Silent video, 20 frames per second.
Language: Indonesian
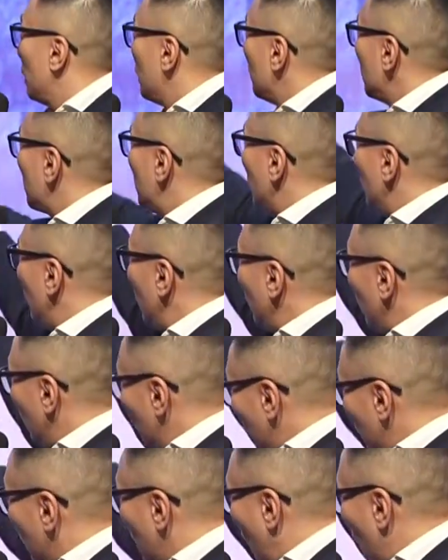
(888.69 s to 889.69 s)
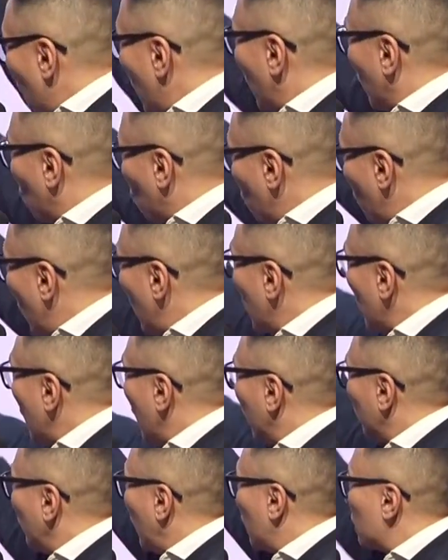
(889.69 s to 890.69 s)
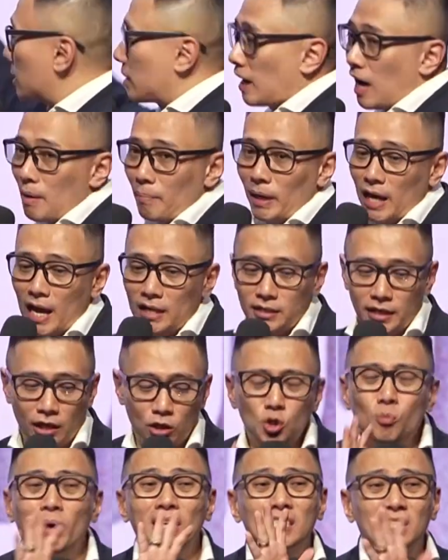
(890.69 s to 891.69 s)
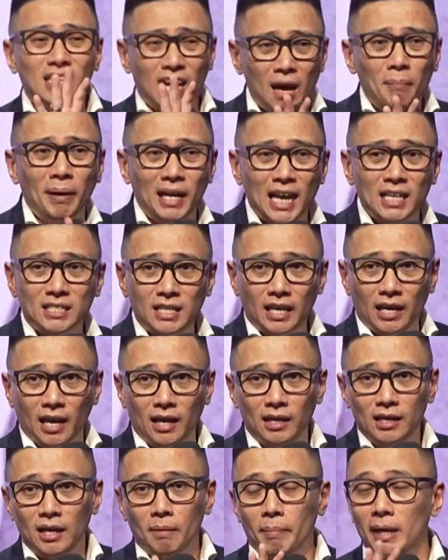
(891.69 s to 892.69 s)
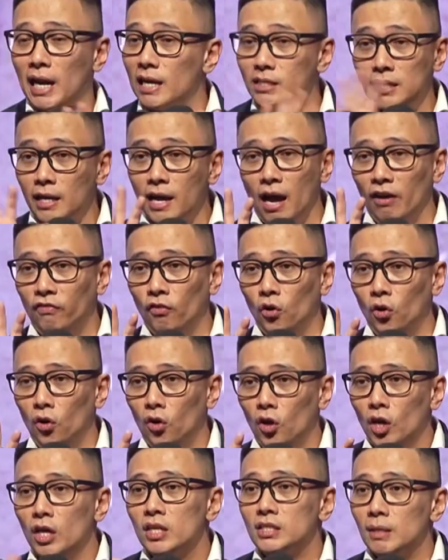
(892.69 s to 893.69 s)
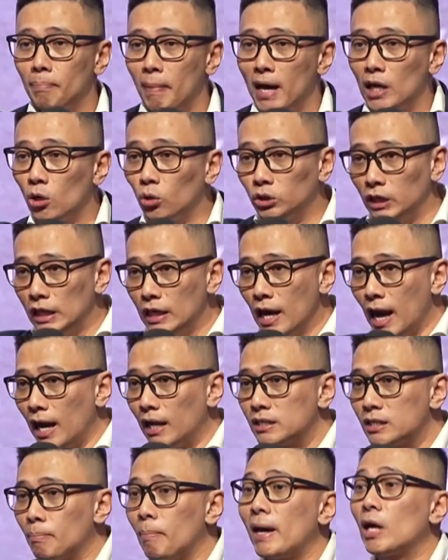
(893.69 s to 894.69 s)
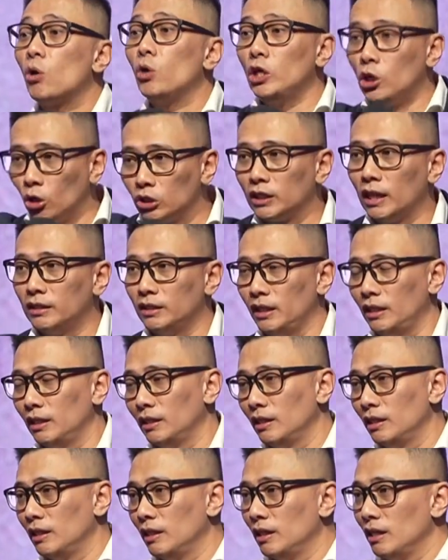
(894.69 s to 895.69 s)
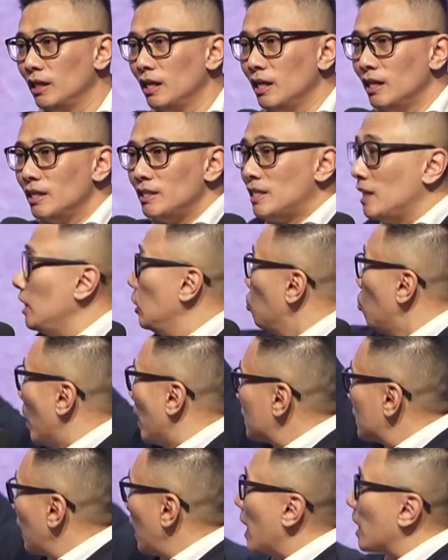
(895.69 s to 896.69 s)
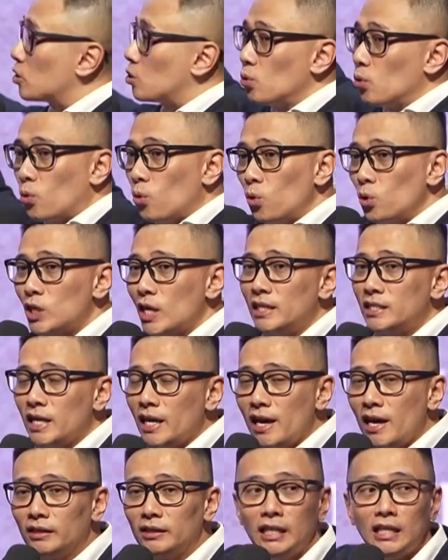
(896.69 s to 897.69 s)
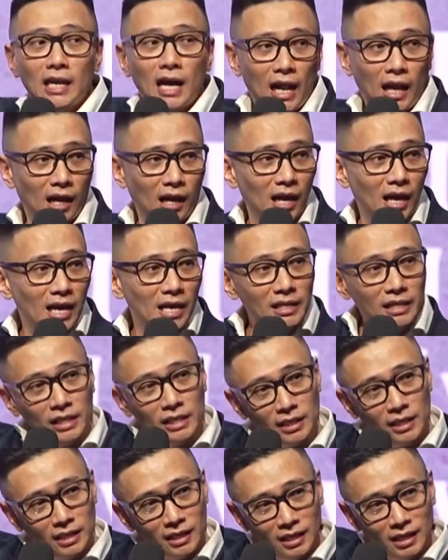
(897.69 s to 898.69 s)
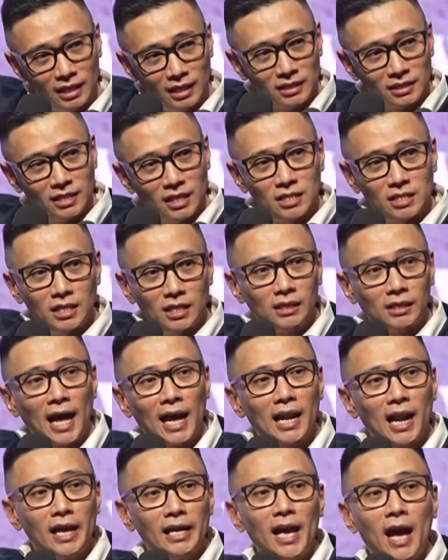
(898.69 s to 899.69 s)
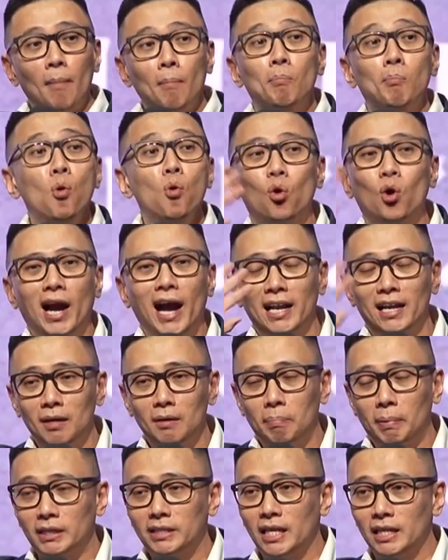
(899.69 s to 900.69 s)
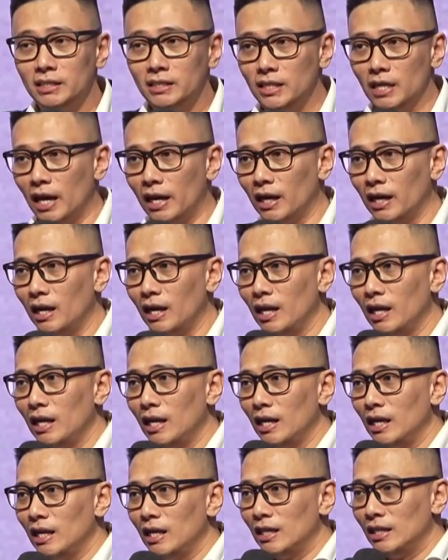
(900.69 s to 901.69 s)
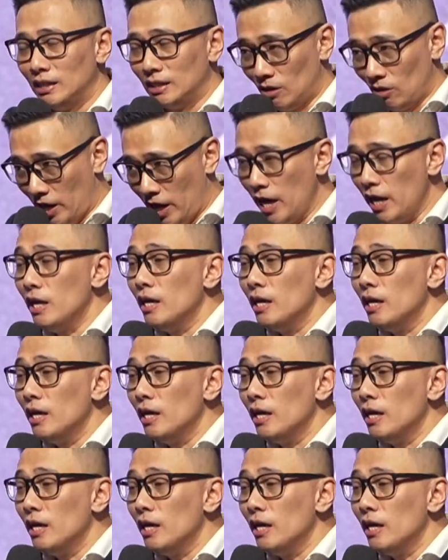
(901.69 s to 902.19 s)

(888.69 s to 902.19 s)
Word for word: Si yang Ruben, Gad, dan setengah Menase. Cuman setengah Menase ya. Menase nggak full. Separuh tinggal, separuh ikut nanti. Jadi dua setengah suku saja yang tinggal di sisi tanah yang bukan perjanjian. Oke, okay?